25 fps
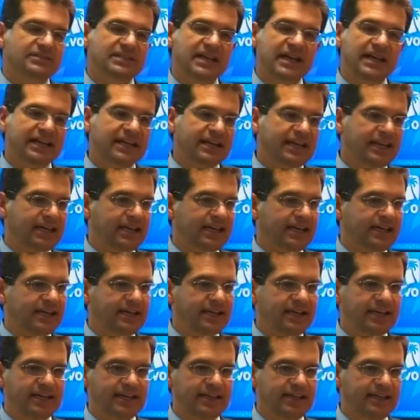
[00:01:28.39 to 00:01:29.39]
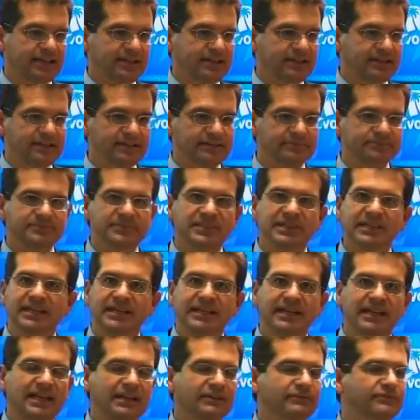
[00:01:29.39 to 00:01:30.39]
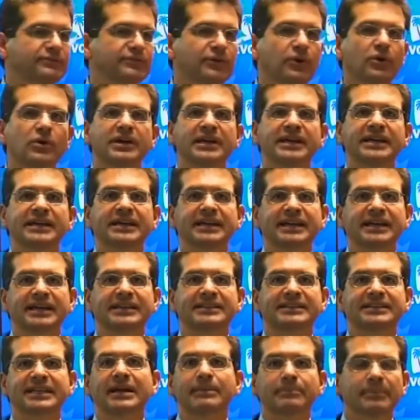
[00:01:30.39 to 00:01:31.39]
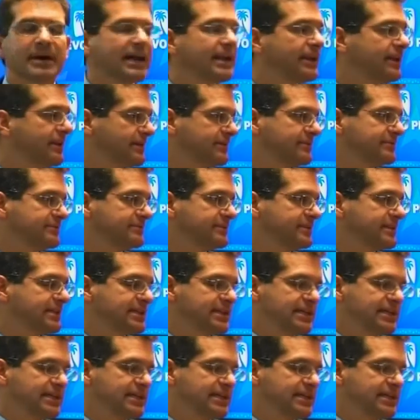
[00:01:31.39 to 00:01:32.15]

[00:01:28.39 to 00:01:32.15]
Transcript: O sea que eh, el enfoque está mal.